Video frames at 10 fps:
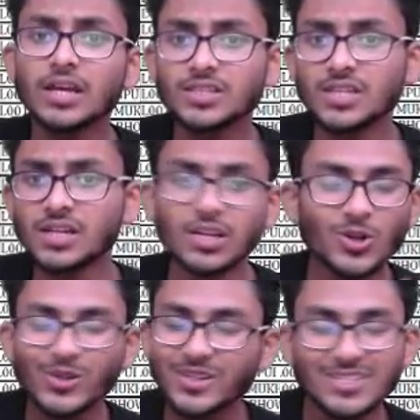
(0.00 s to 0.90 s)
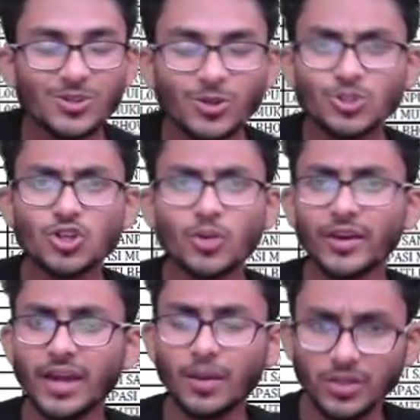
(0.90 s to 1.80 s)
যারা শর্টলিস্টেড হয়েছে
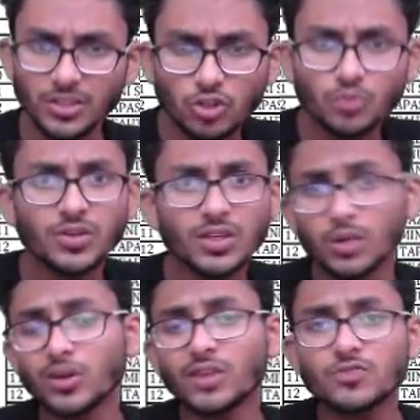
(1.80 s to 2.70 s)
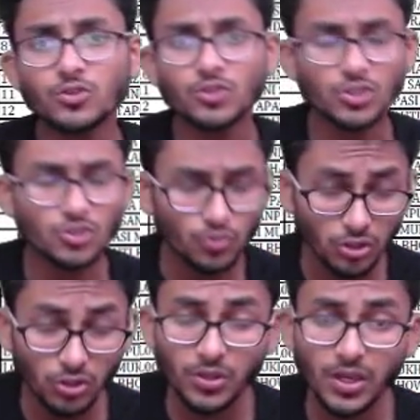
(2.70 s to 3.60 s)
সবাইকে আমাদের তরফ থেকে দ্য ওয়েব সলিউশনের
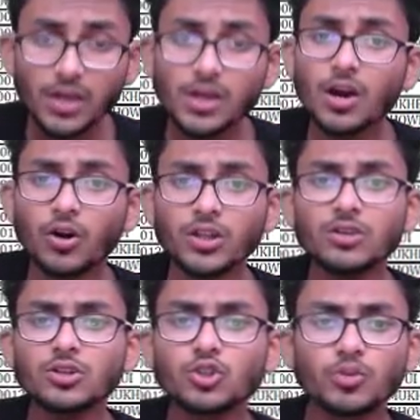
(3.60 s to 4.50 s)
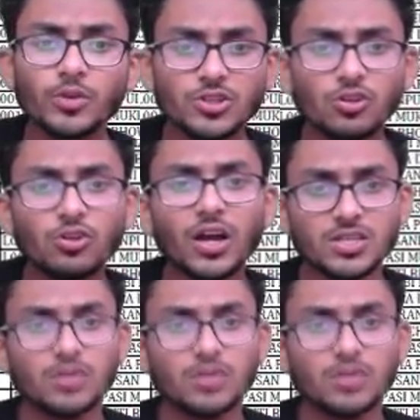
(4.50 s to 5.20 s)
তরফ থেকে অনেক অনেক শুভেচ্ছা রইল আশা